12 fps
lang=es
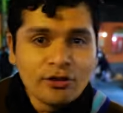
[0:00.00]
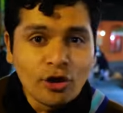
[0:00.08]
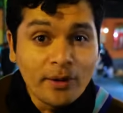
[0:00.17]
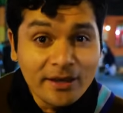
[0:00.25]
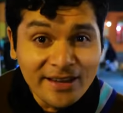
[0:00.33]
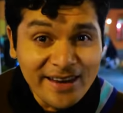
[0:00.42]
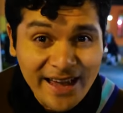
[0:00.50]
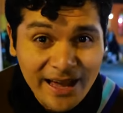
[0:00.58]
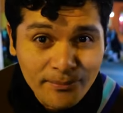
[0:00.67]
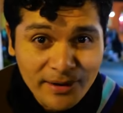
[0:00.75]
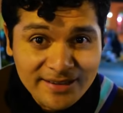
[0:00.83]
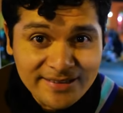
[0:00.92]
Todavía tenía
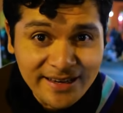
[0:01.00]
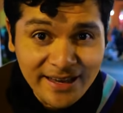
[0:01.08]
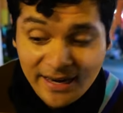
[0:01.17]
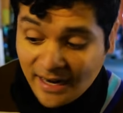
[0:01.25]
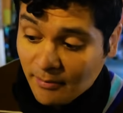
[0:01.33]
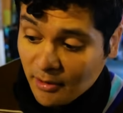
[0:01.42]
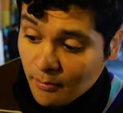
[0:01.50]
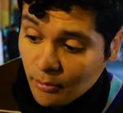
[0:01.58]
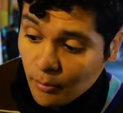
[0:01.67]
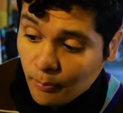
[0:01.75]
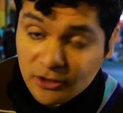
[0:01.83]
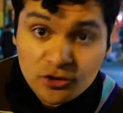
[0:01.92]
hambre, así que en el
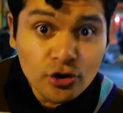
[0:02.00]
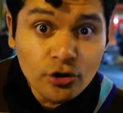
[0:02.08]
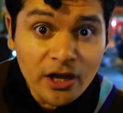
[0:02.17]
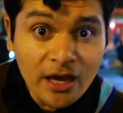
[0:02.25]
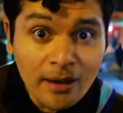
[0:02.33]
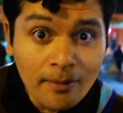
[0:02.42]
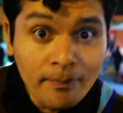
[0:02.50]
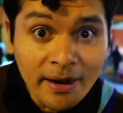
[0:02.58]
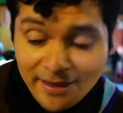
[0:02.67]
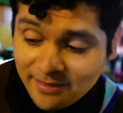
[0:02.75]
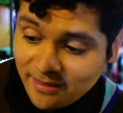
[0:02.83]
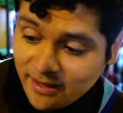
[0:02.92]
mismo puesto de
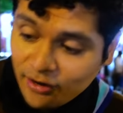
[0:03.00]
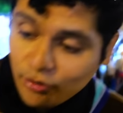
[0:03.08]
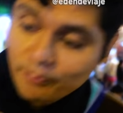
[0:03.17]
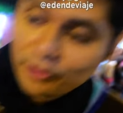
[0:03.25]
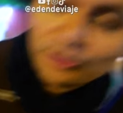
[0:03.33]
Brenda compré